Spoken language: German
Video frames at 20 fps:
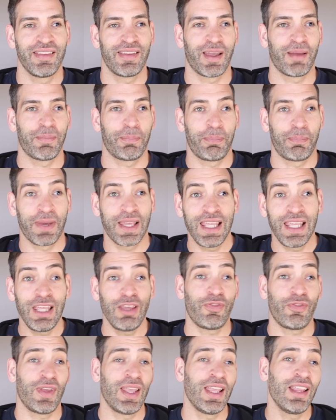Der
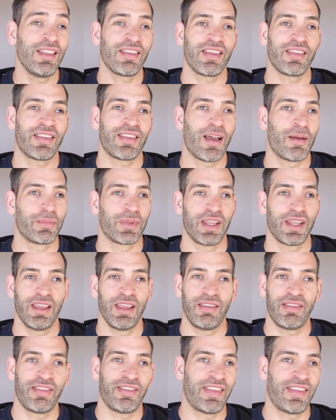Brief insgesamt
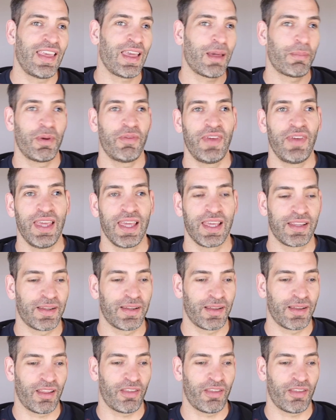ist sehr bewegt.